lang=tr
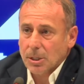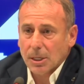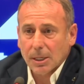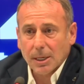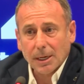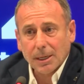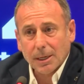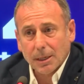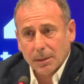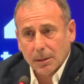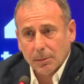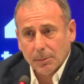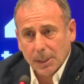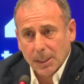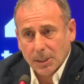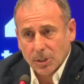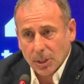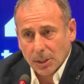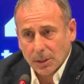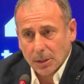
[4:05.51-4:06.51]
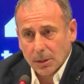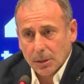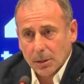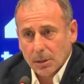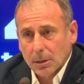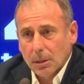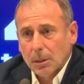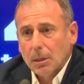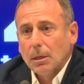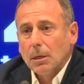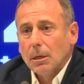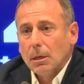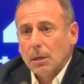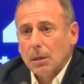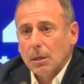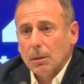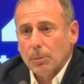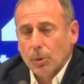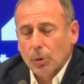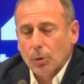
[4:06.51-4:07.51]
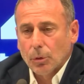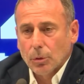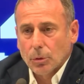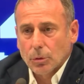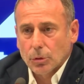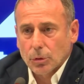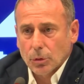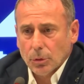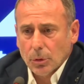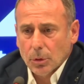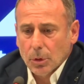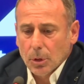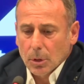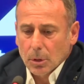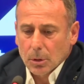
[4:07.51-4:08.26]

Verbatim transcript: şeyler katabilecek e, bir oyuncu.